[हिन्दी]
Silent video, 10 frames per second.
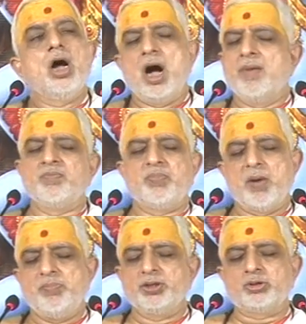हम
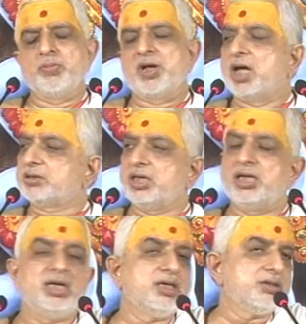भव्य तो बनाते
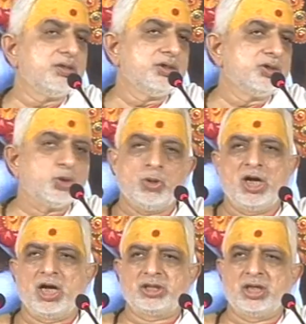हैं सोने
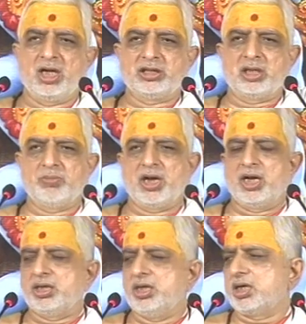का सिंहासन
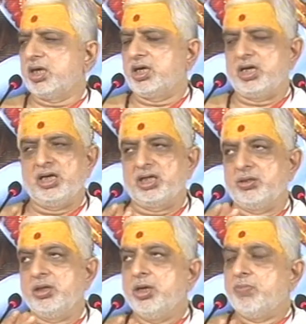बनाएंगे ये करेंगे लेकिन
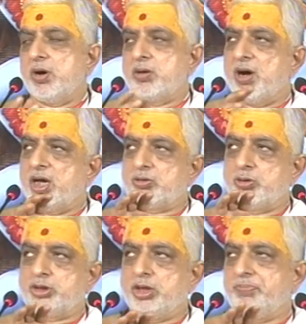भगवान को
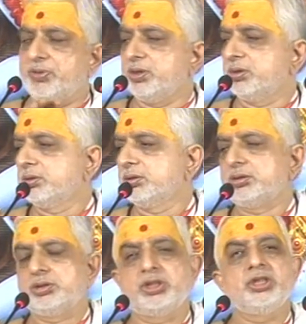दिव्य
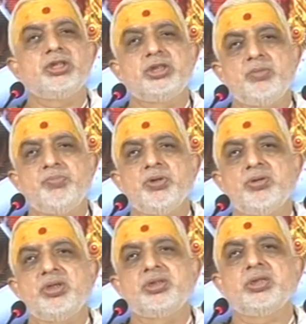चीज दिव्य
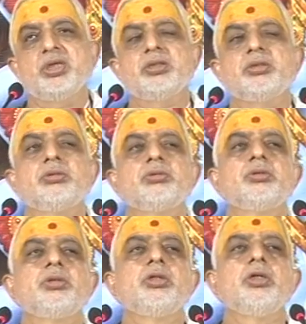होनी चाहिए
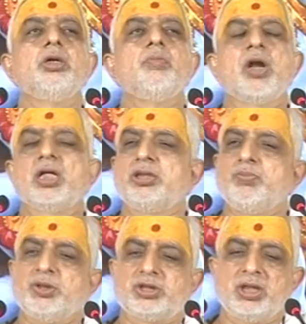बड़ा
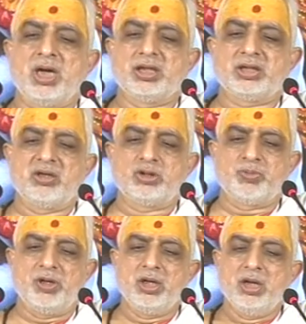दिव्य सिंहासन
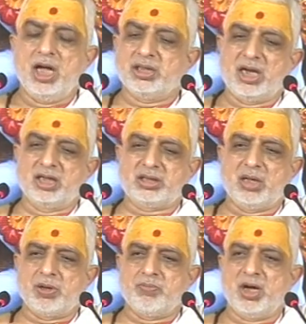उसमें ऐसा लगता है
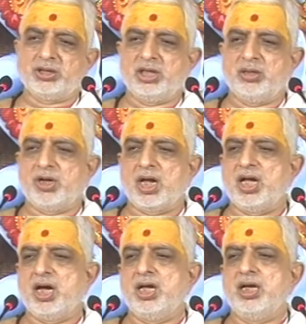ब्रह्मा जी ने
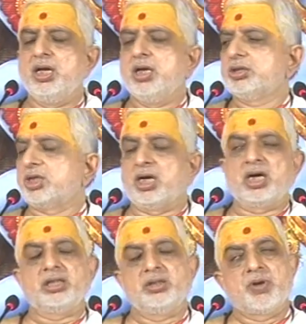बनाया है
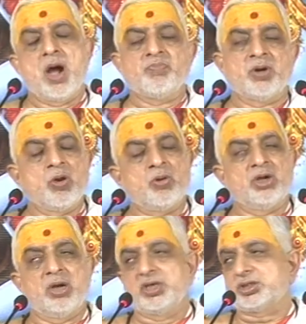शंकर जी ब्राह्मणों को
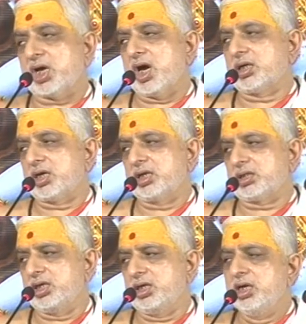नमस्कार
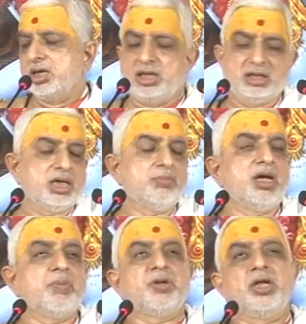करके हृदय में
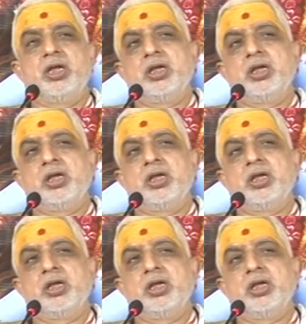अपने